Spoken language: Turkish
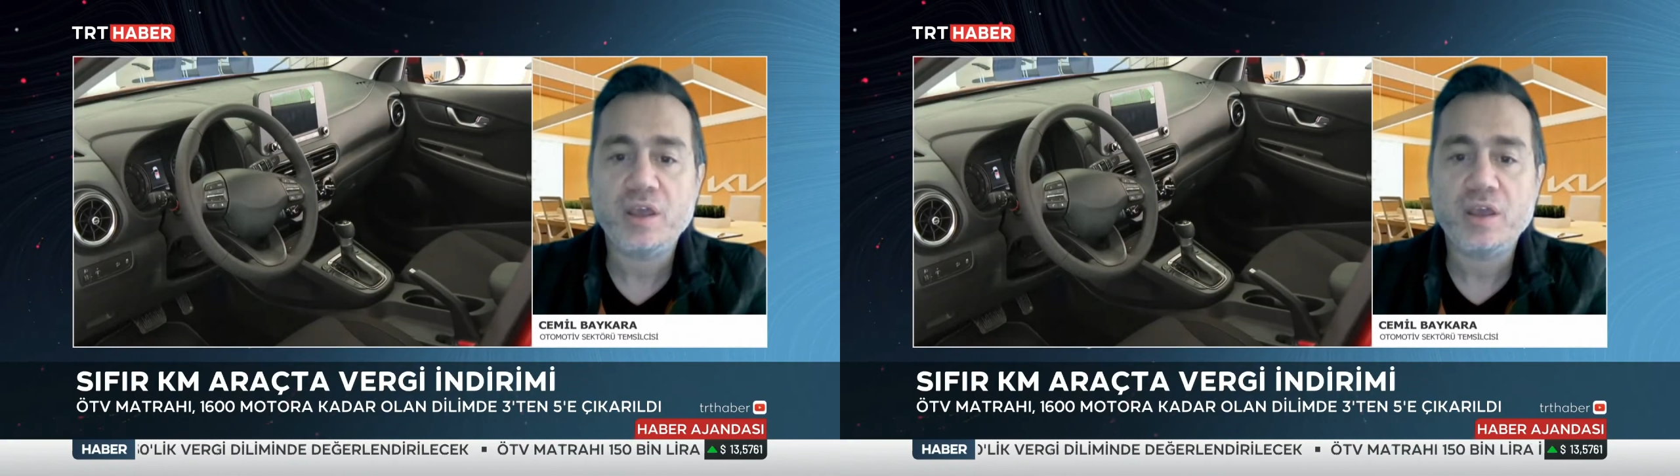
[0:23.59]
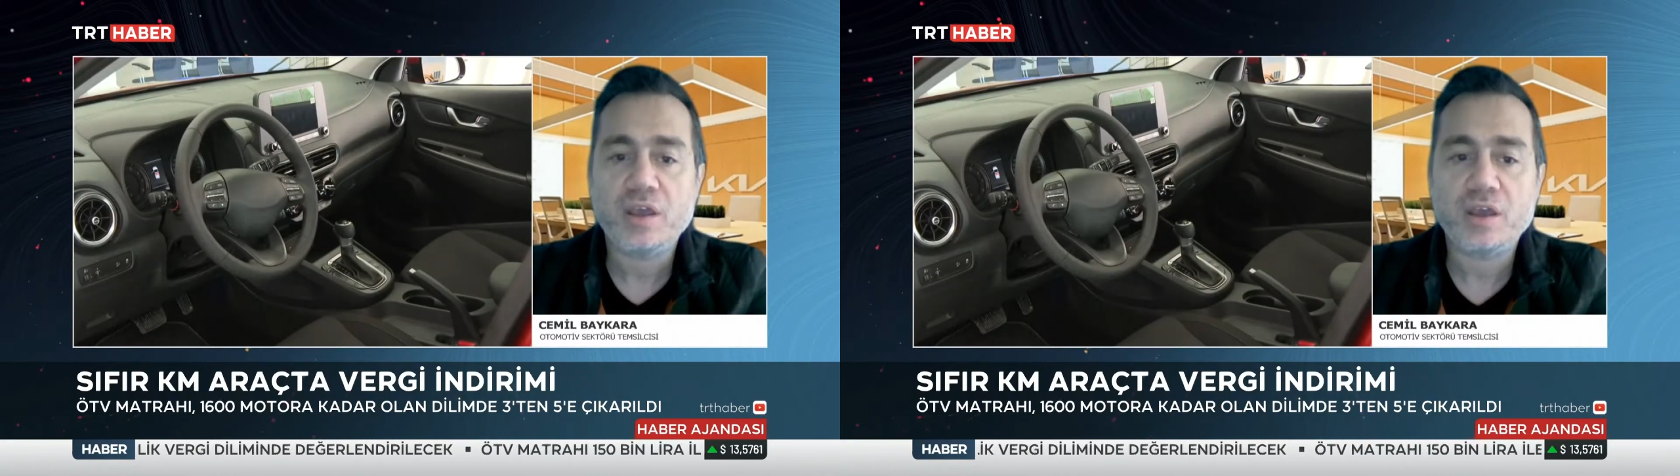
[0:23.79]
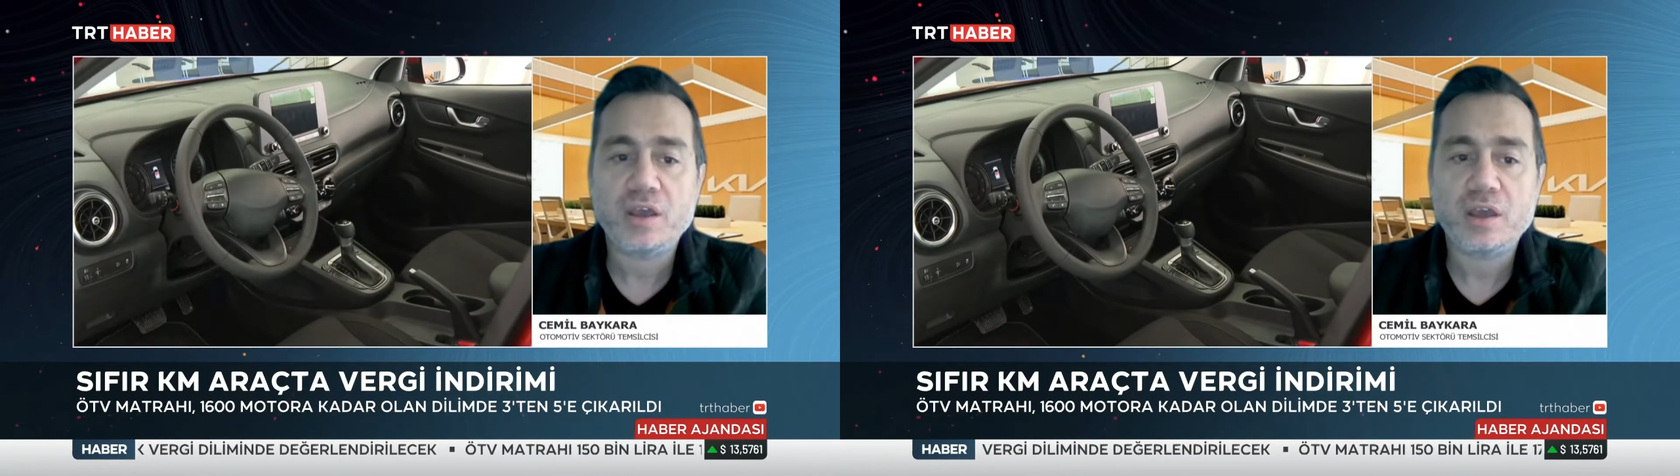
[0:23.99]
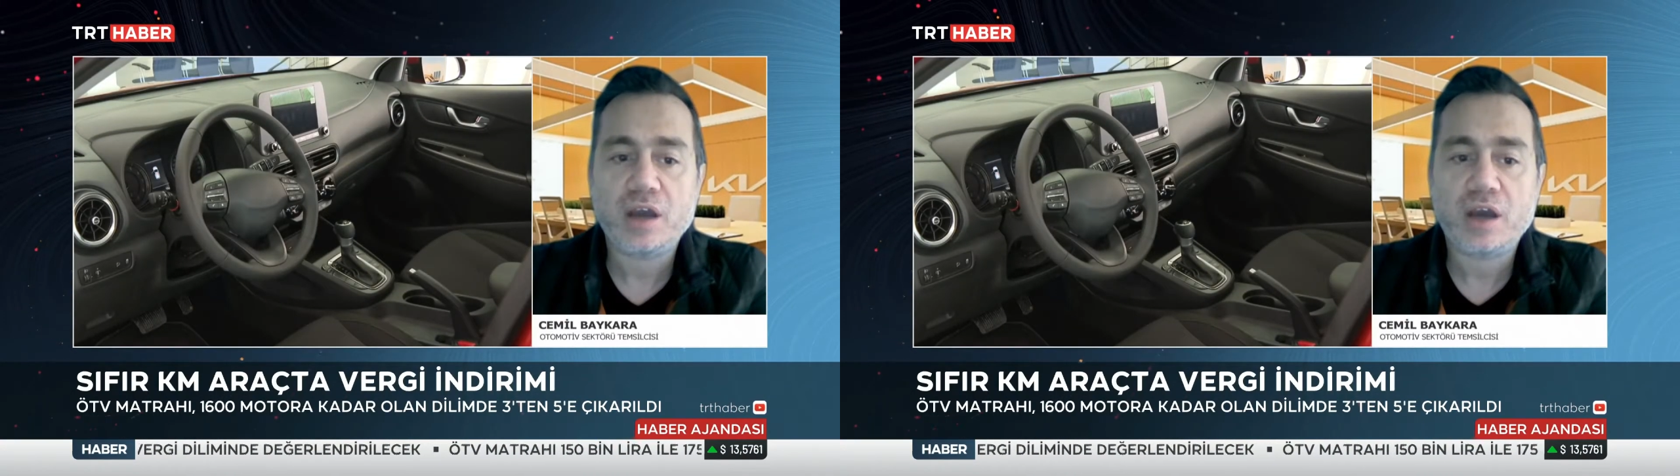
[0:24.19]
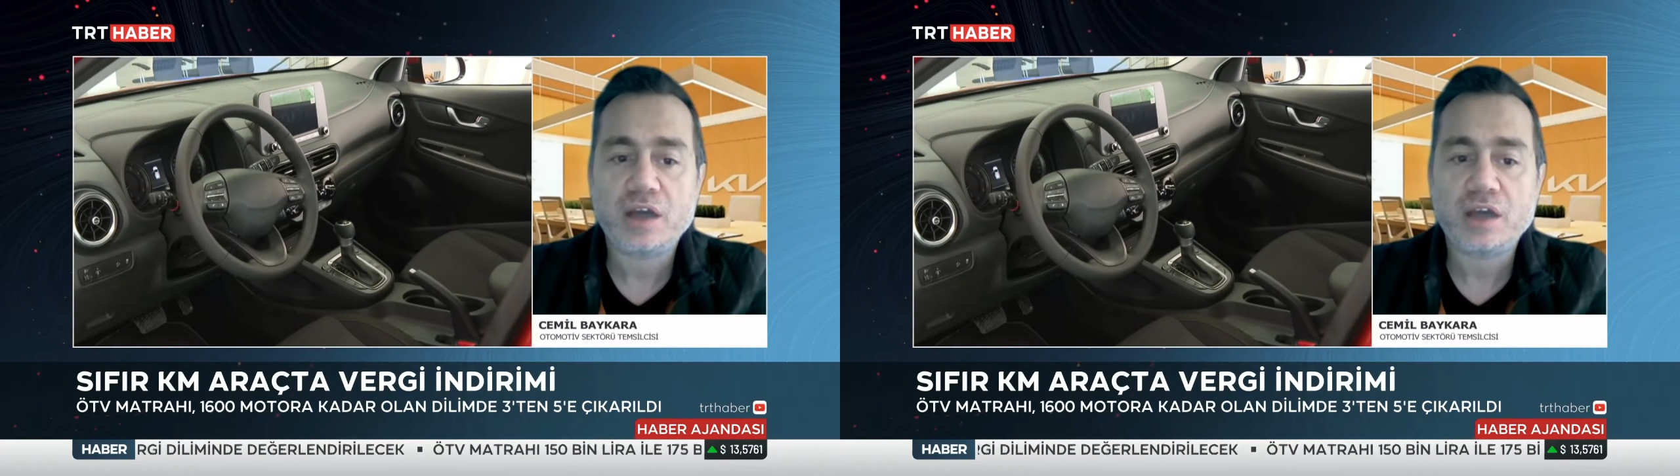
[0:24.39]
E,
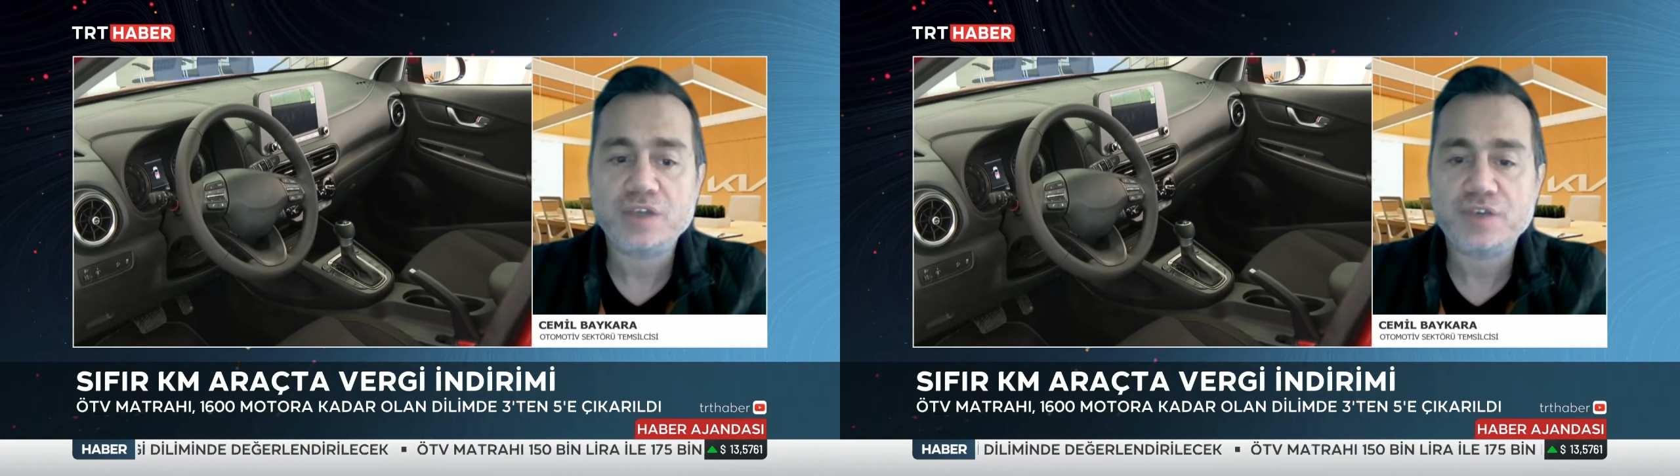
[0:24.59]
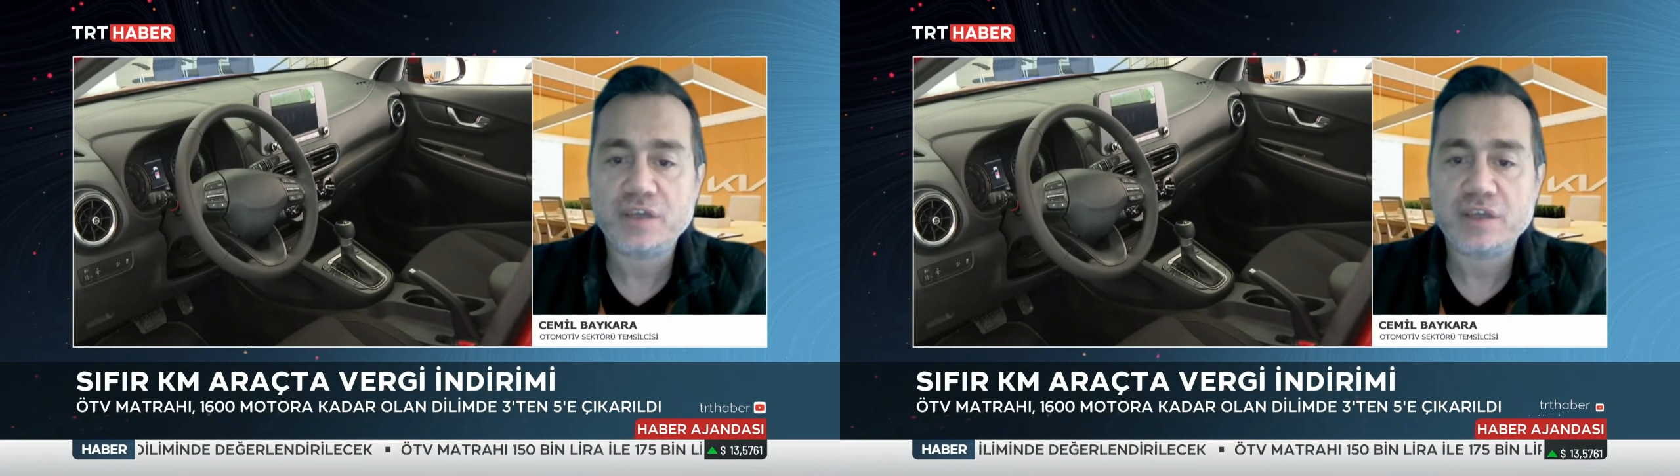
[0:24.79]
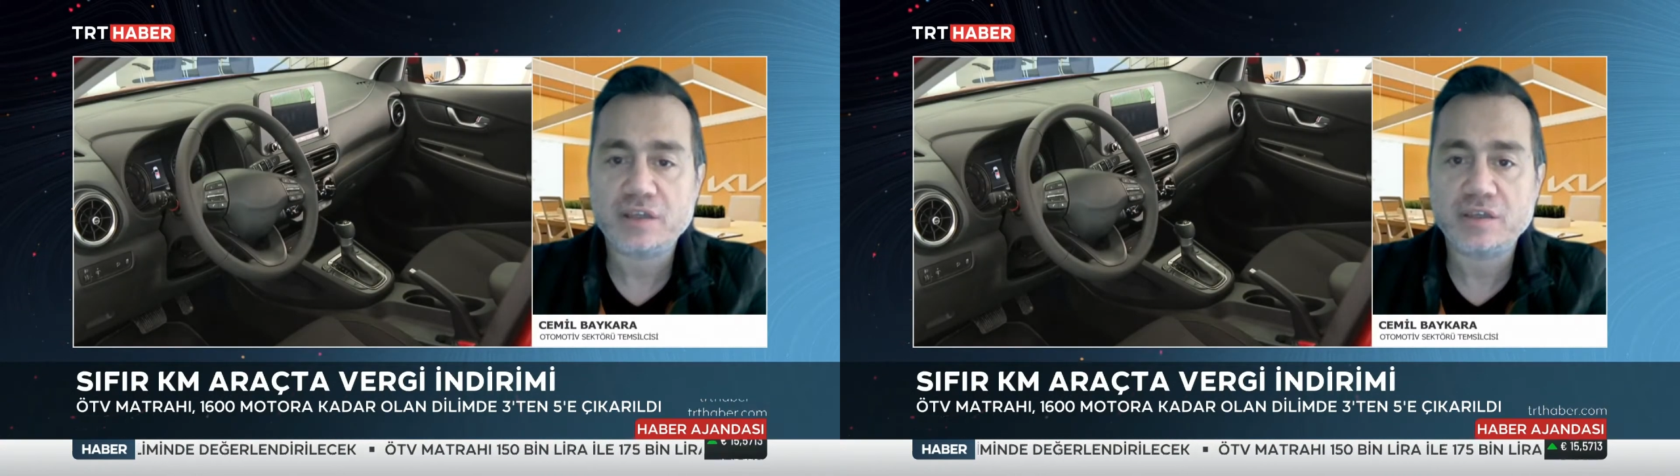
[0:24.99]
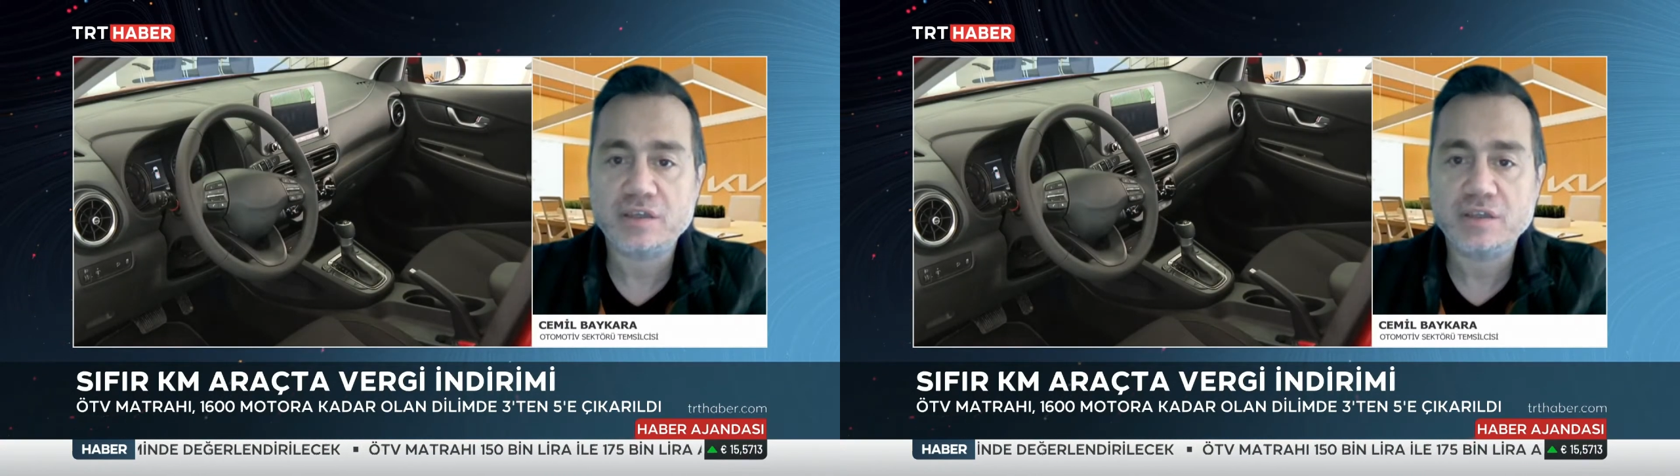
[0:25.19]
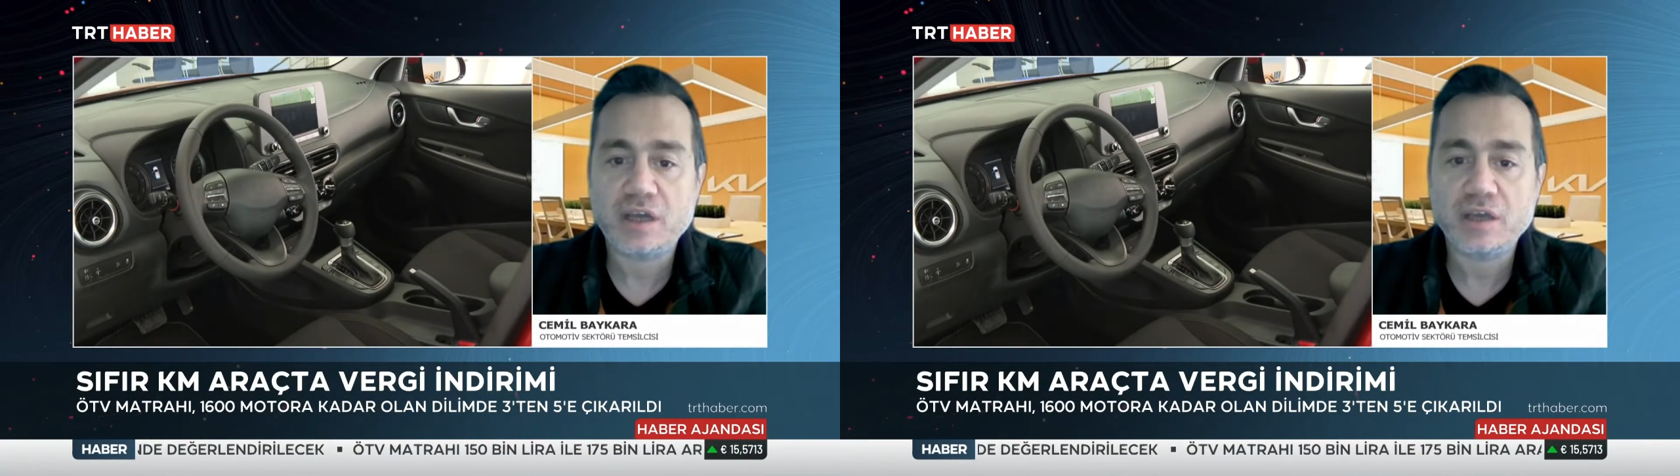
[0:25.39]
araç
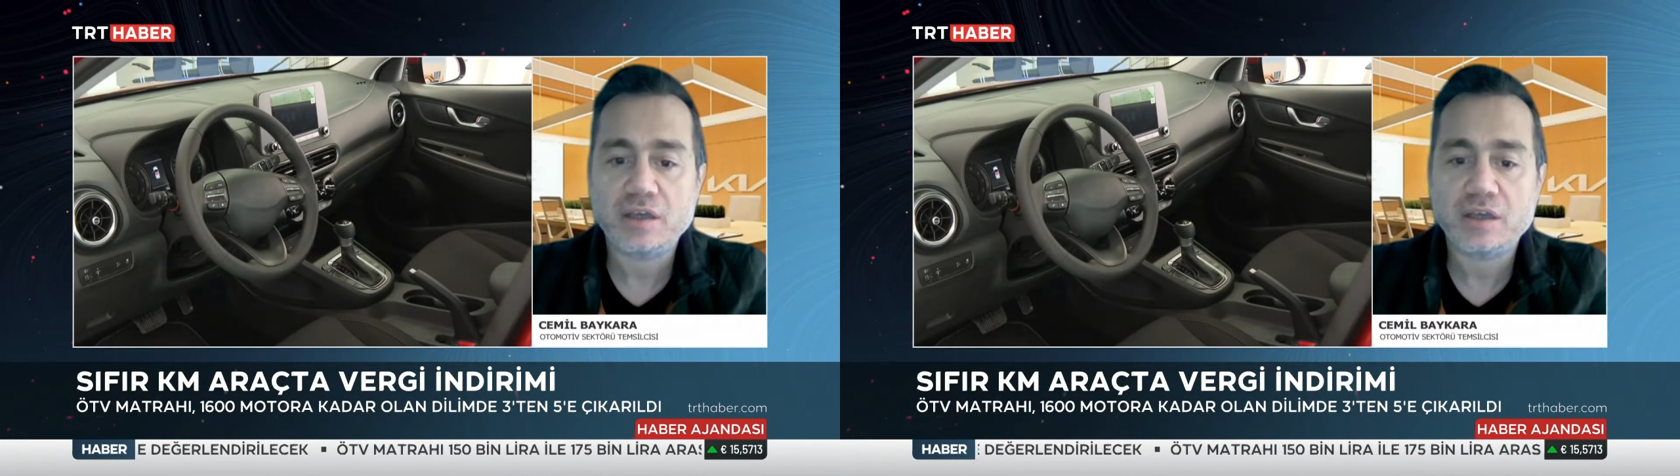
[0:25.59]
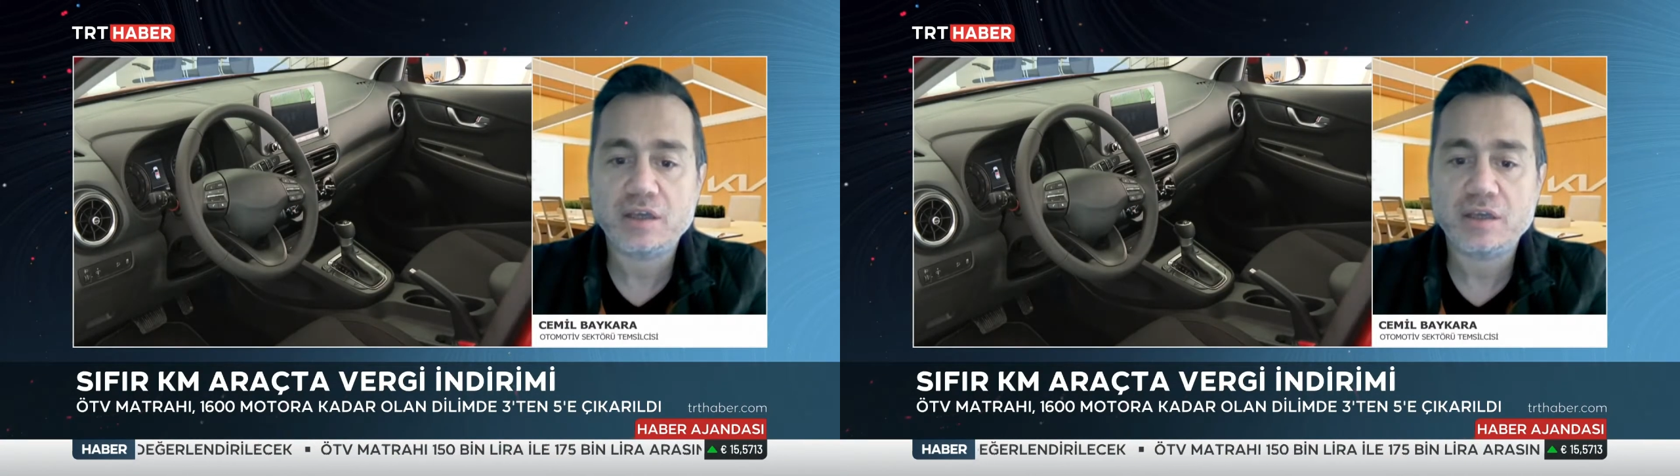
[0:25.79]
fiyatlarında e,